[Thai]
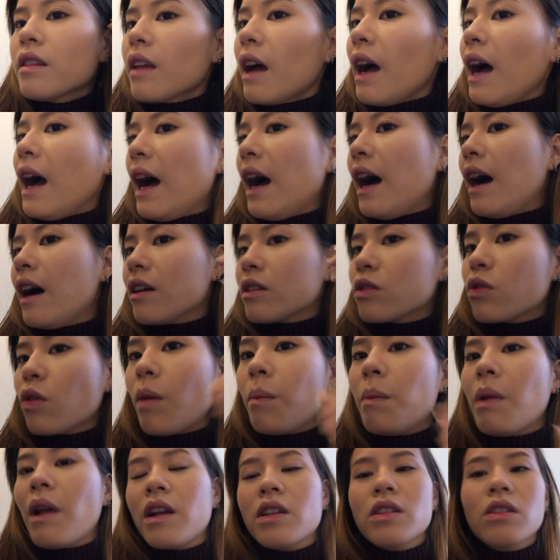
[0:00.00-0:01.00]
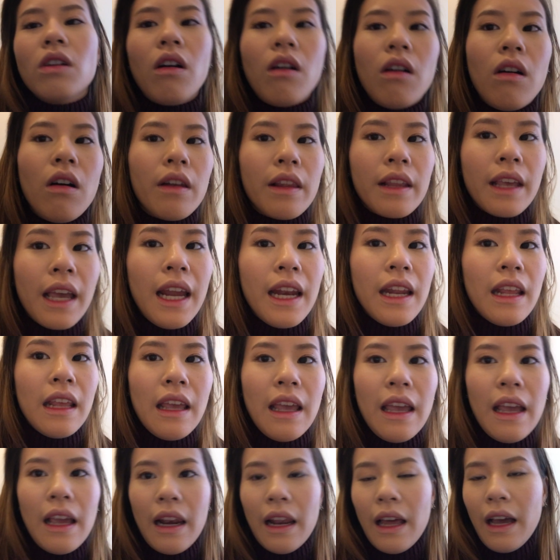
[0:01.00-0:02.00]
ทาตัวบลัชออนแค่นี้
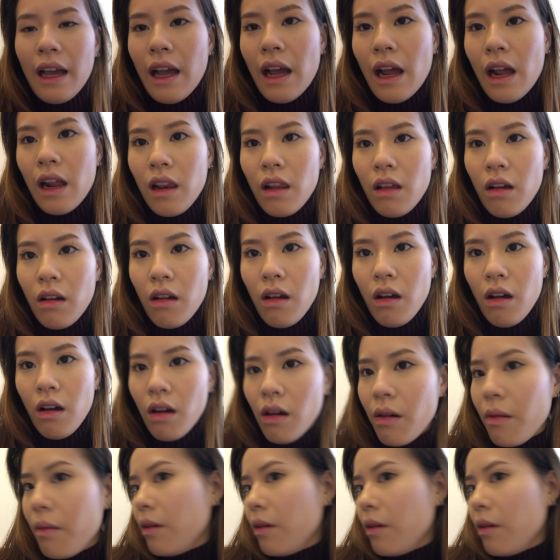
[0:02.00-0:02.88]
เองนะคะแล้วก็